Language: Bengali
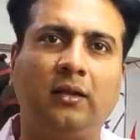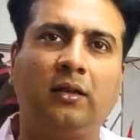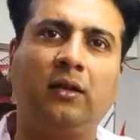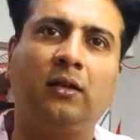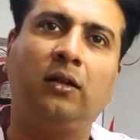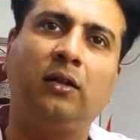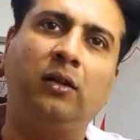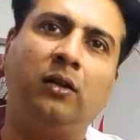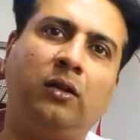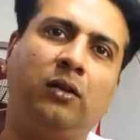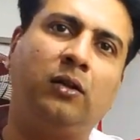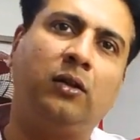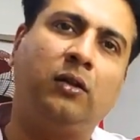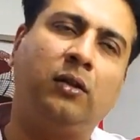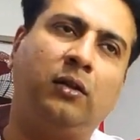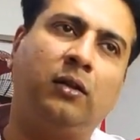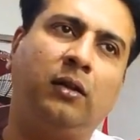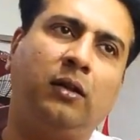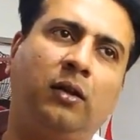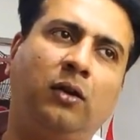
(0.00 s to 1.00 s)
কত কিলোমিটার
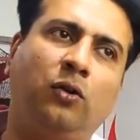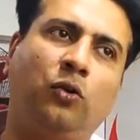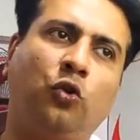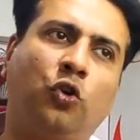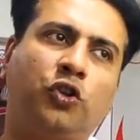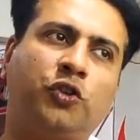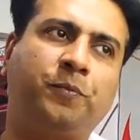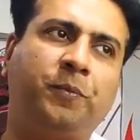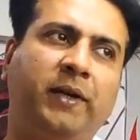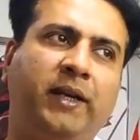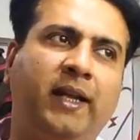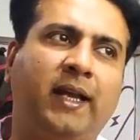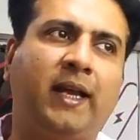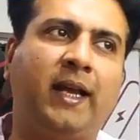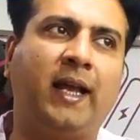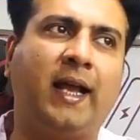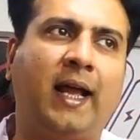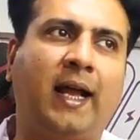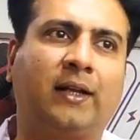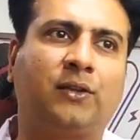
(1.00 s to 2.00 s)
স্পিডে চলে লো স্পিডে
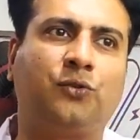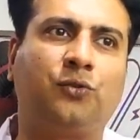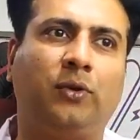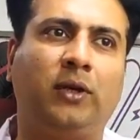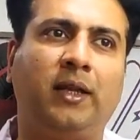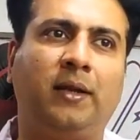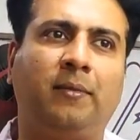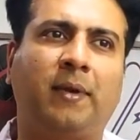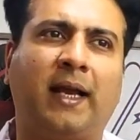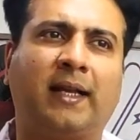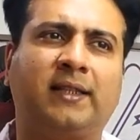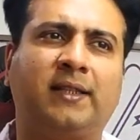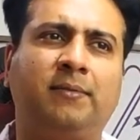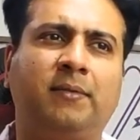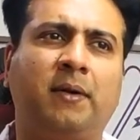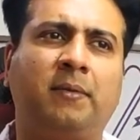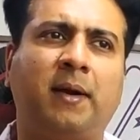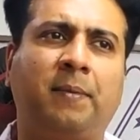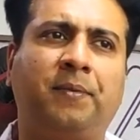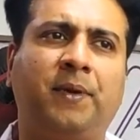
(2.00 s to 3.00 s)
অ্যাকচুয়ালি
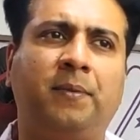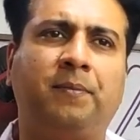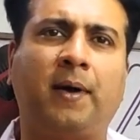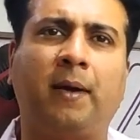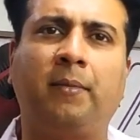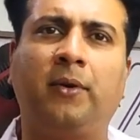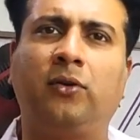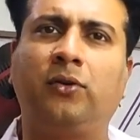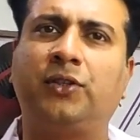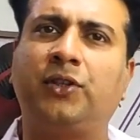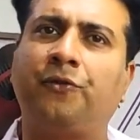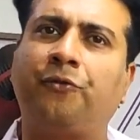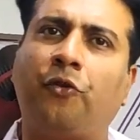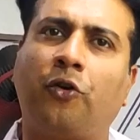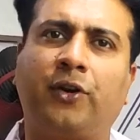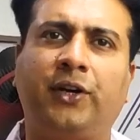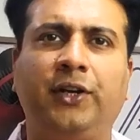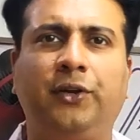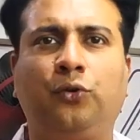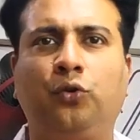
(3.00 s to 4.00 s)
ম্যাক্সিমাম আপনি পাবেন হচ্ছে
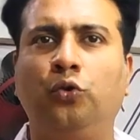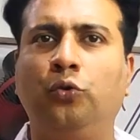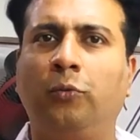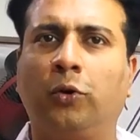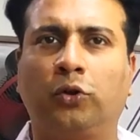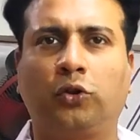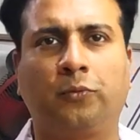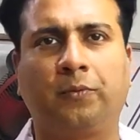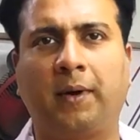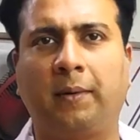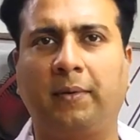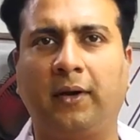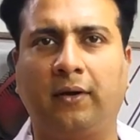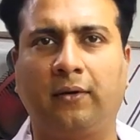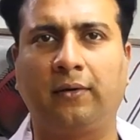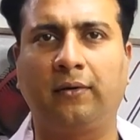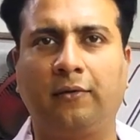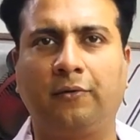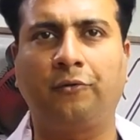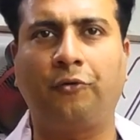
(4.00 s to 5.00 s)
ফর্টি টু মতো পাবেন
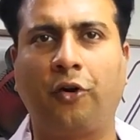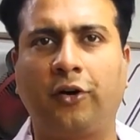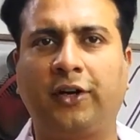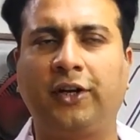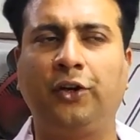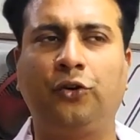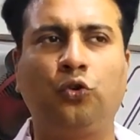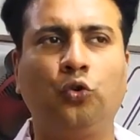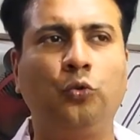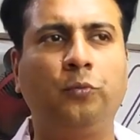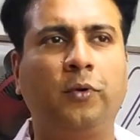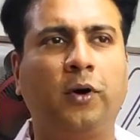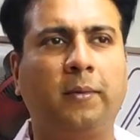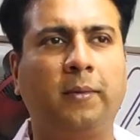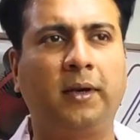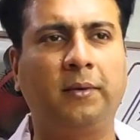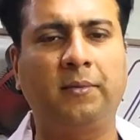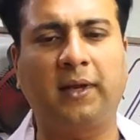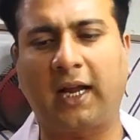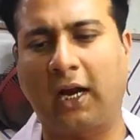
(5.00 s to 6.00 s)
ফর্টি আচ্ছা। টু
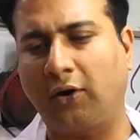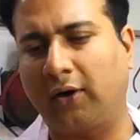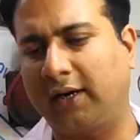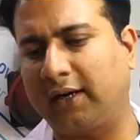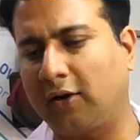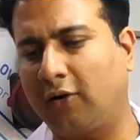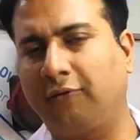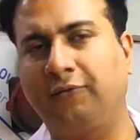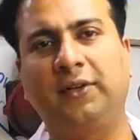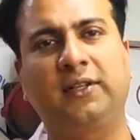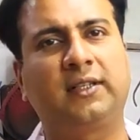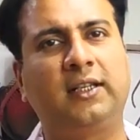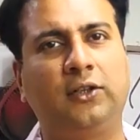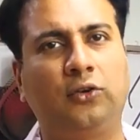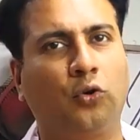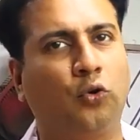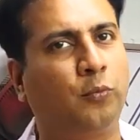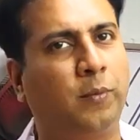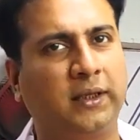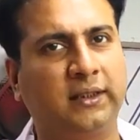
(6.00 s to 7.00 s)
পাবেন কারণ এটা
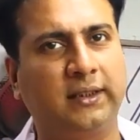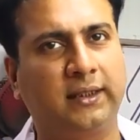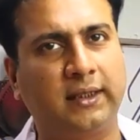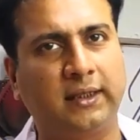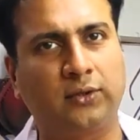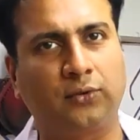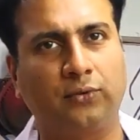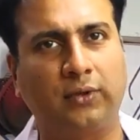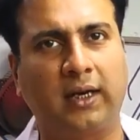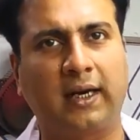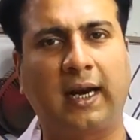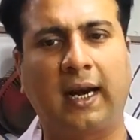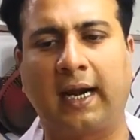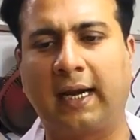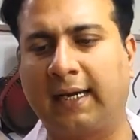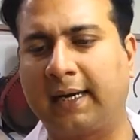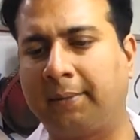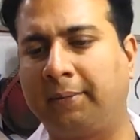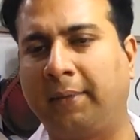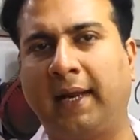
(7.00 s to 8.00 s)
অবভিয়াসলি লো বাজেটের স্কুটার আর
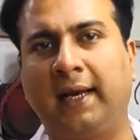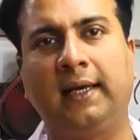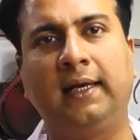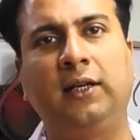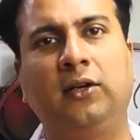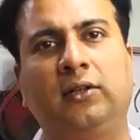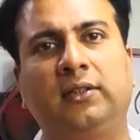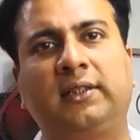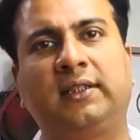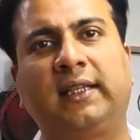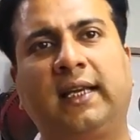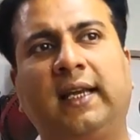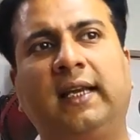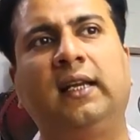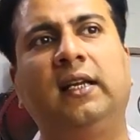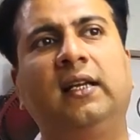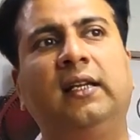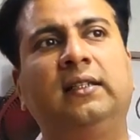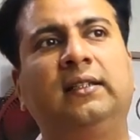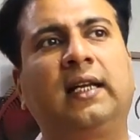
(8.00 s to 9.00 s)
এটা মেনলি হচ্ছে
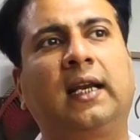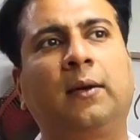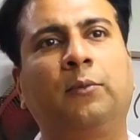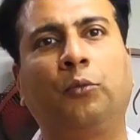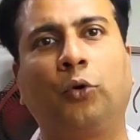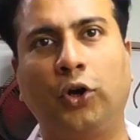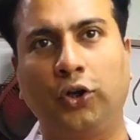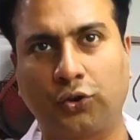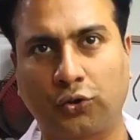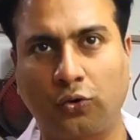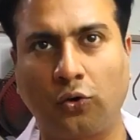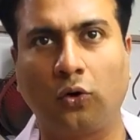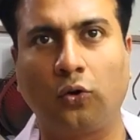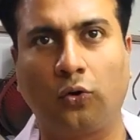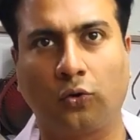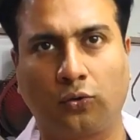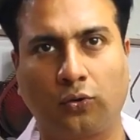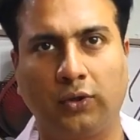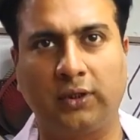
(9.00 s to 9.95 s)
যারা বয়স্ক লোক